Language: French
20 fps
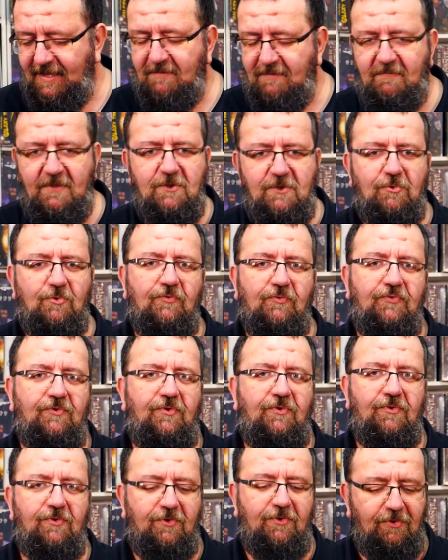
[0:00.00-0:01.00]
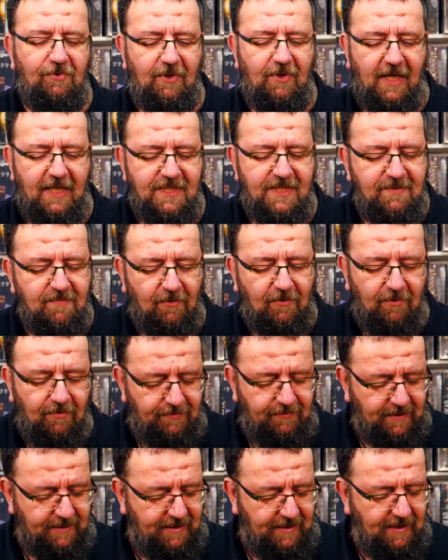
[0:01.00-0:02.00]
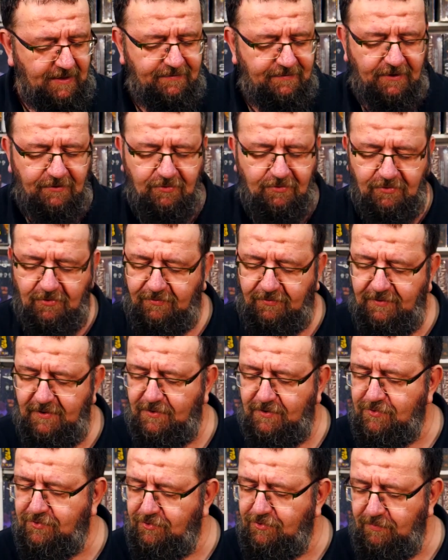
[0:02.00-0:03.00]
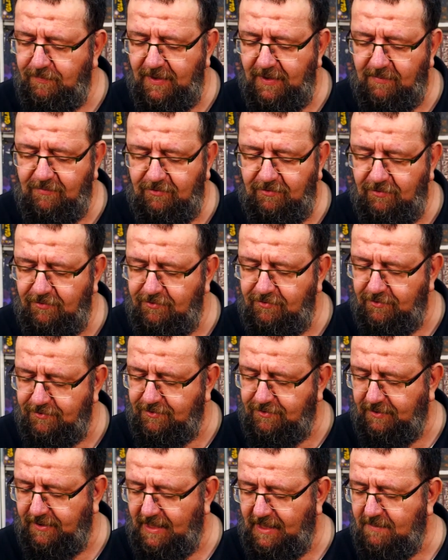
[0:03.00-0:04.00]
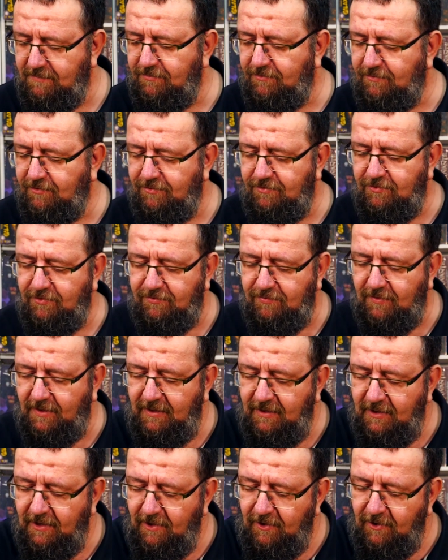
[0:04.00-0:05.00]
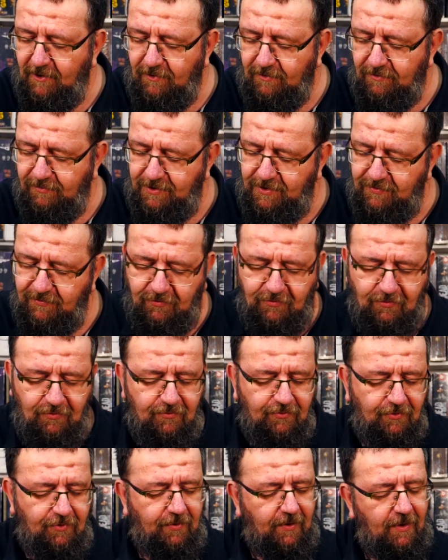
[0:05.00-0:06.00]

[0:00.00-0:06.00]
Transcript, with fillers: Mais je trouve que, Hasbro, enfin Nerf, a toujours fait un super boulot sur cette gamme, que ce soit au niveau du look.